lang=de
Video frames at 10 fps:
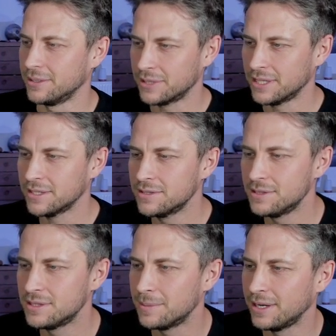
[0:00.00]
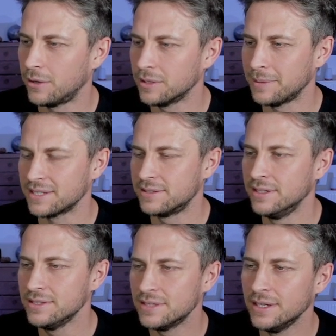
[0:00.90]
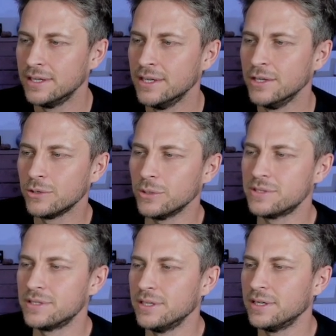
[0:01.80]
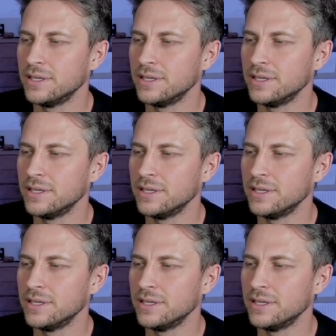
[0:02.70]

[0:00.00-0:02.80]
Okay, das ist jetzt meine angepasste Liste. Götze,